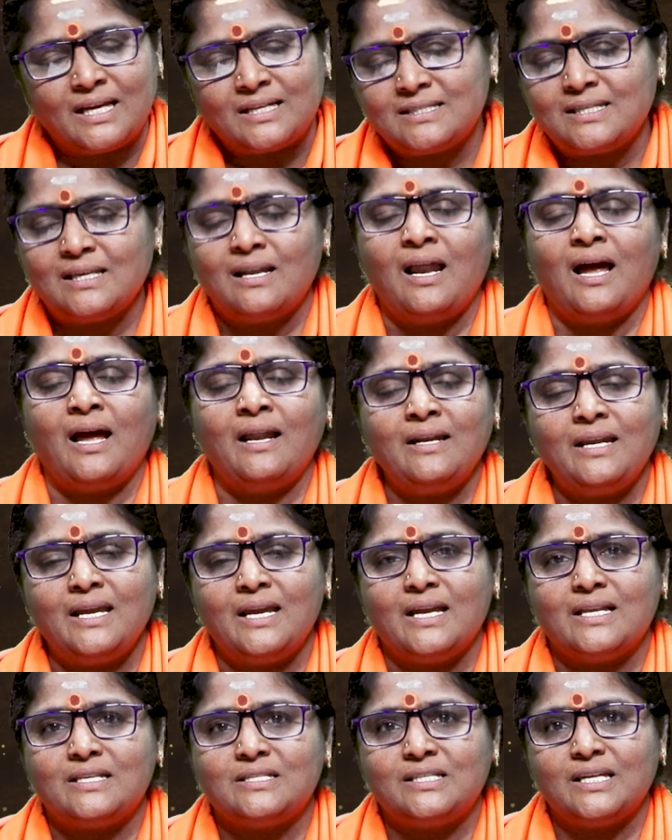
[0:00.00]
దర్శనాన్ని
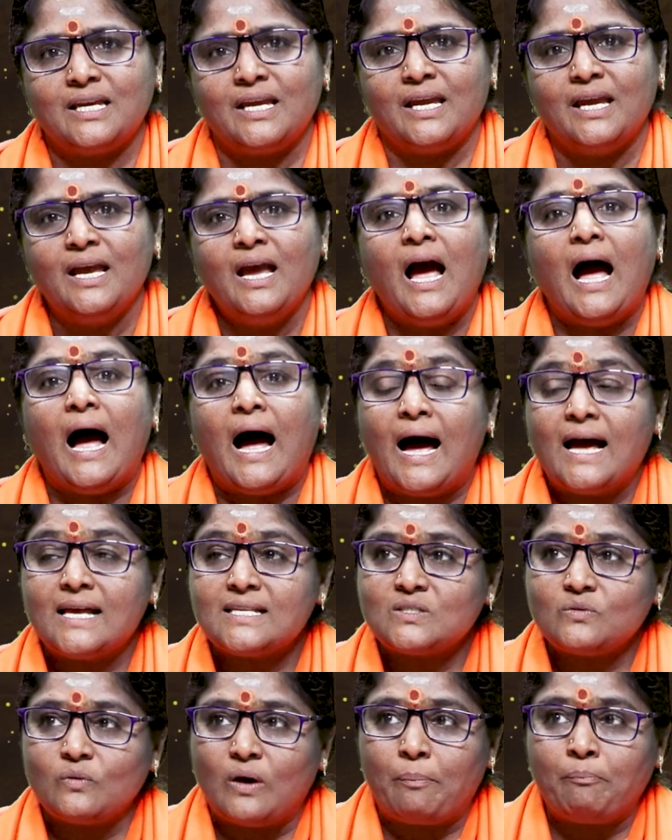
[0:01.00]
ఇచ్చి ఆ
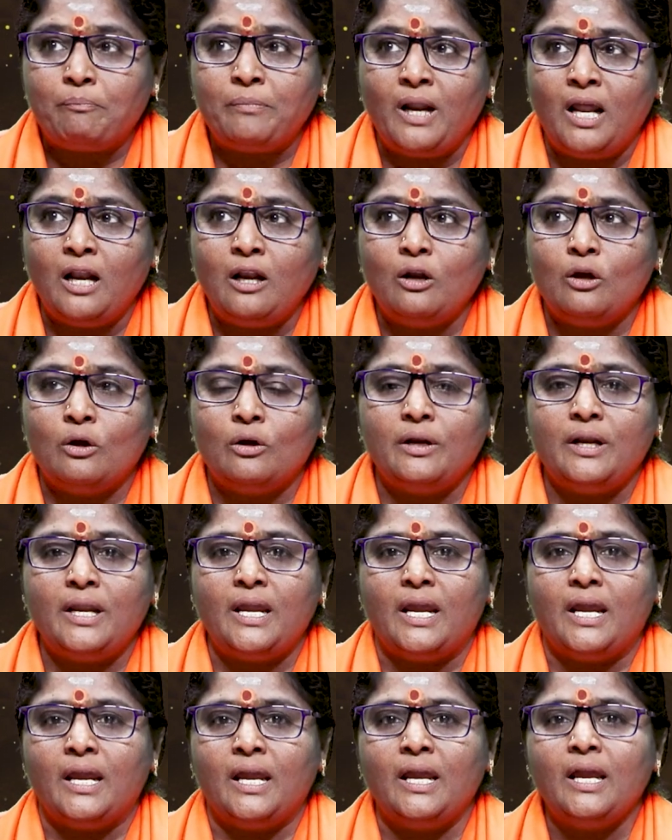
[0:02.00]

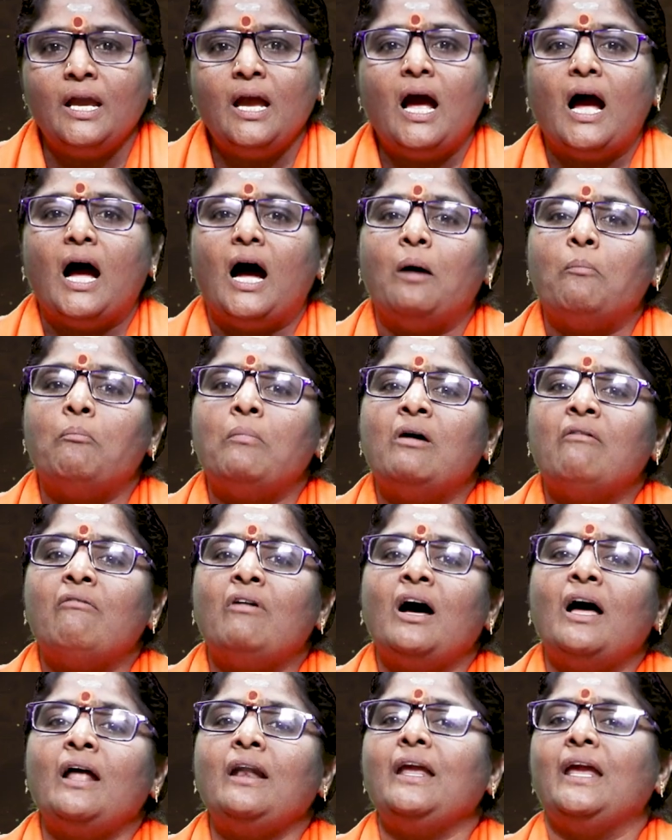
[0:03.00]
స్వప్నంలోని
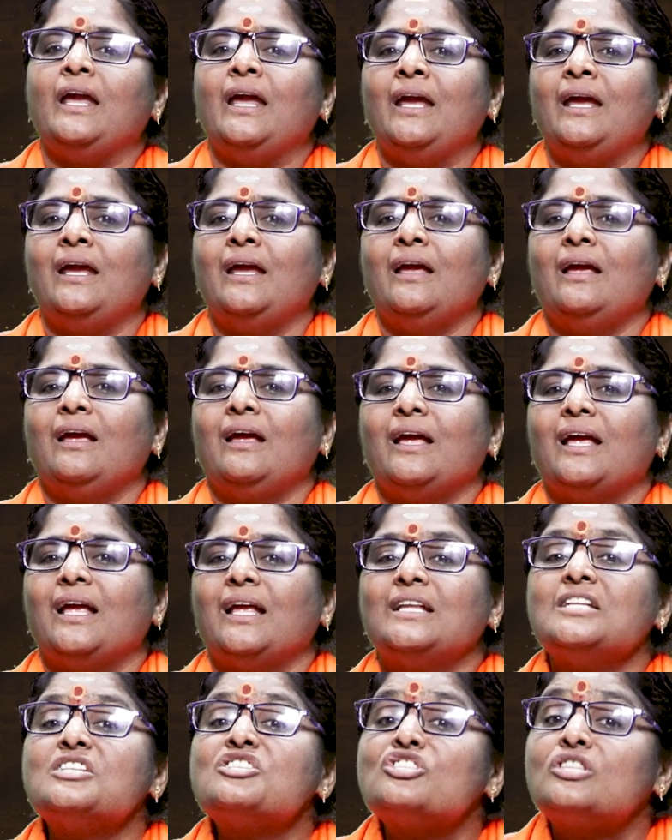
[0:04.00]
అమ్మవారి
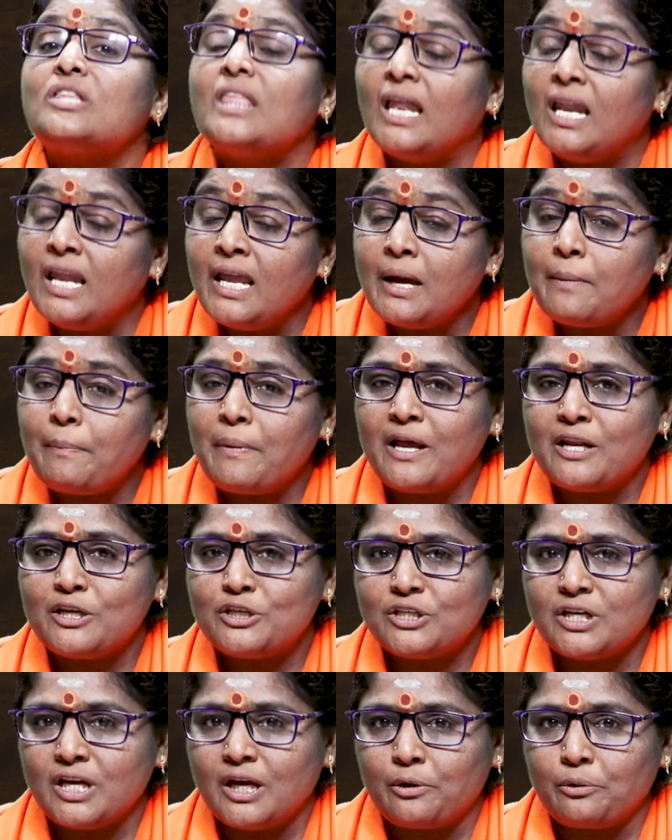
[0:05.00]

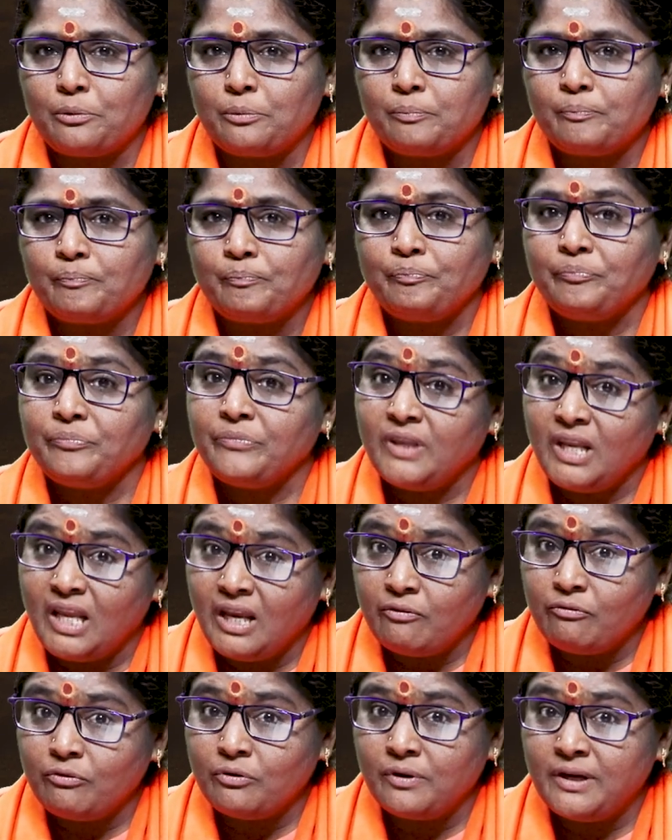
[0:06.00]
తెలియపరిచారు
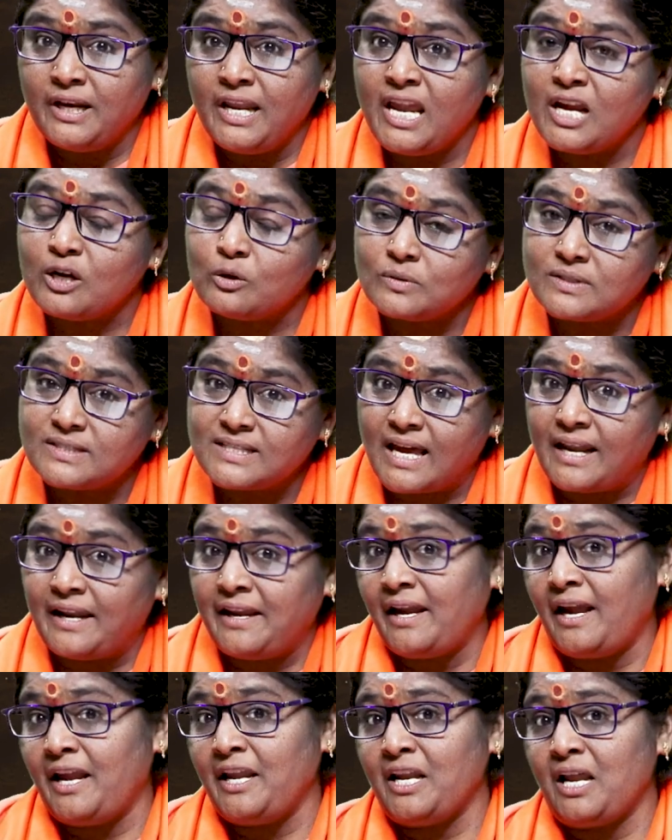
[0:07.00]
నీవు నీకు
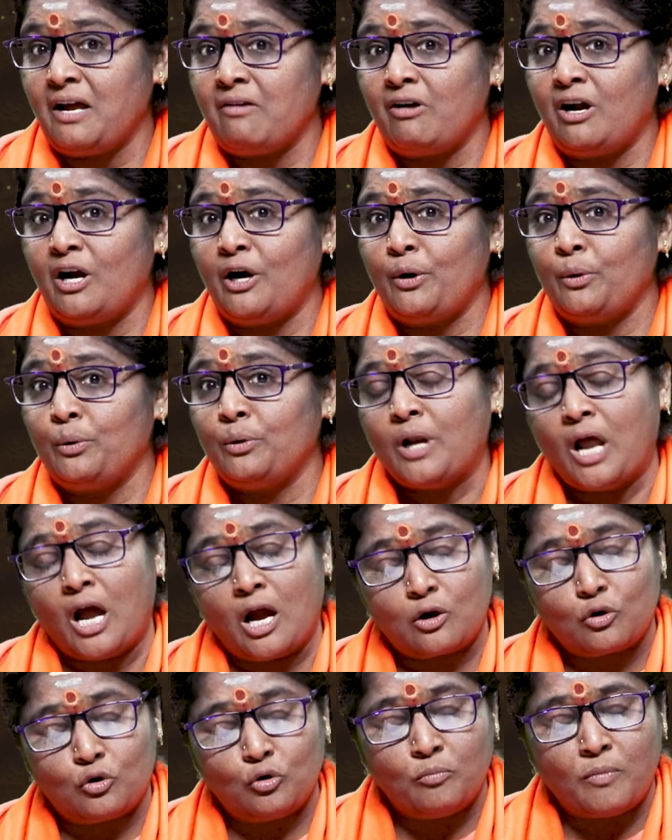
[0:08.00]
అయిన వాడు నా
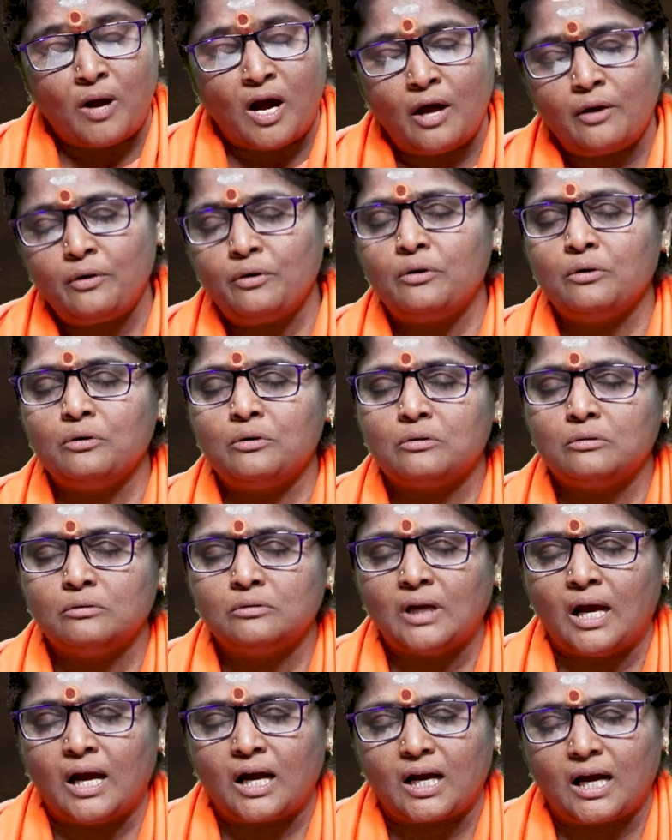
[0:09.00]
కుమారుడు
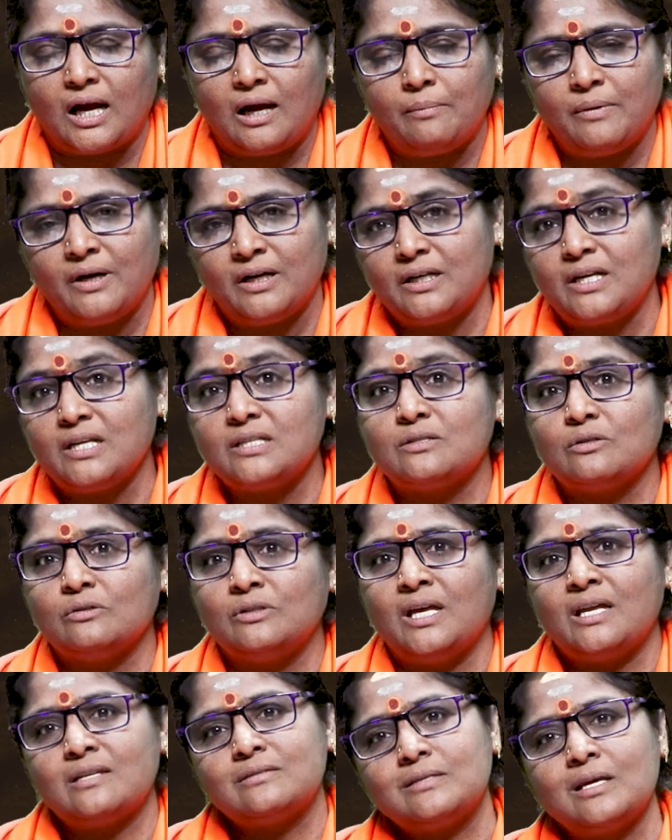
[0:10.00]
కూడా కాబట్టి
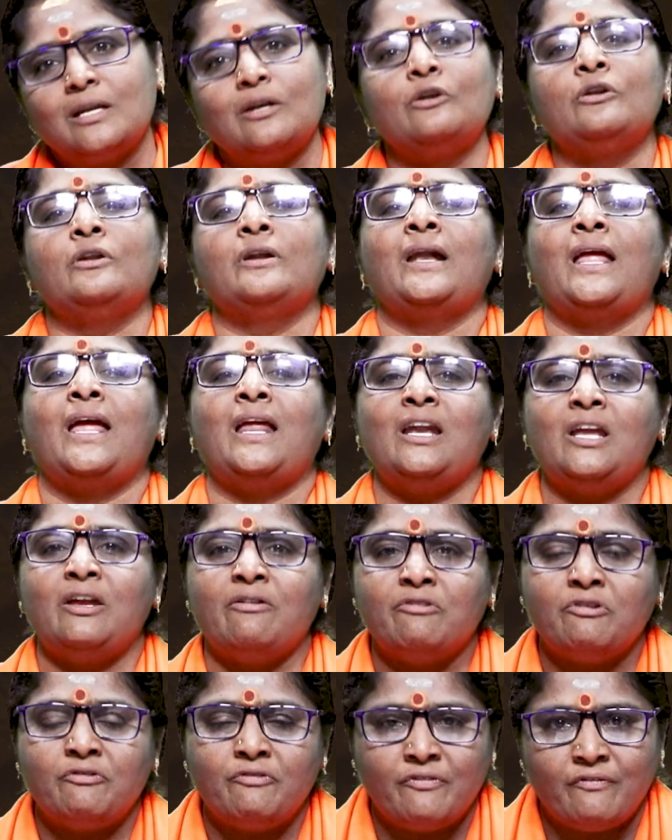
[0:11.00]
సుదర్శనుడినే
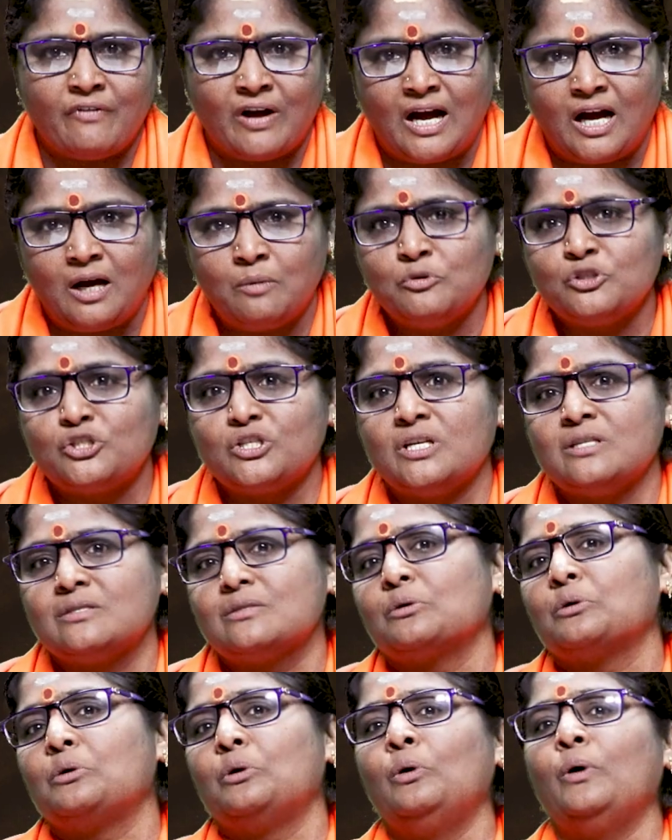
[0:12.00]
నీవు వివాహము
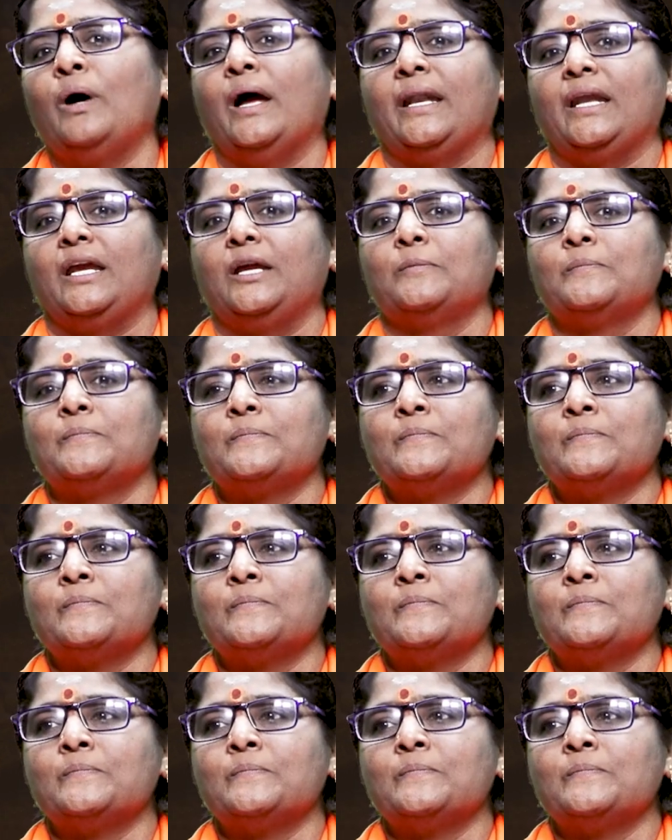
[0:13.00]
చేసుకో అని